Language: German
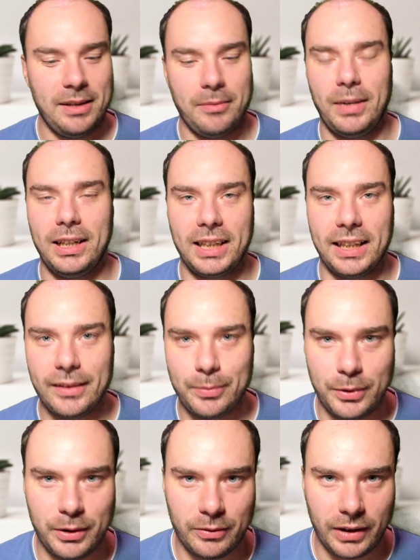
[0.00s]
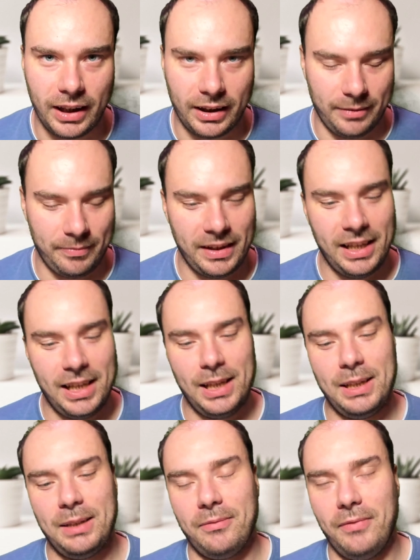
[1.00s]
Meine ganz blöde Frage
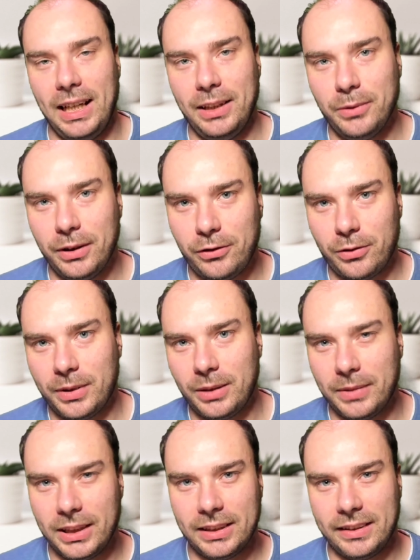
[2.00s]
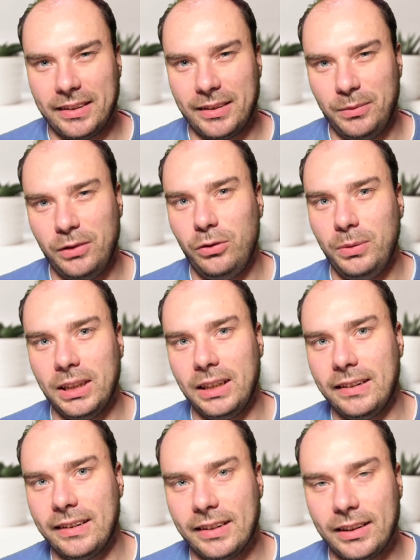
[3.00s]
wenn du das schon mal gemacht hast, wie schwierig ist
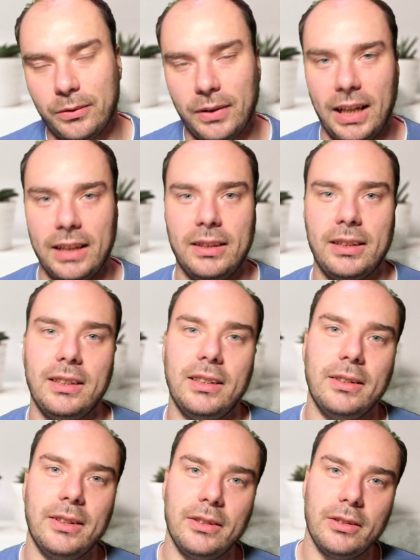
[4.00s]
es dann auf andere,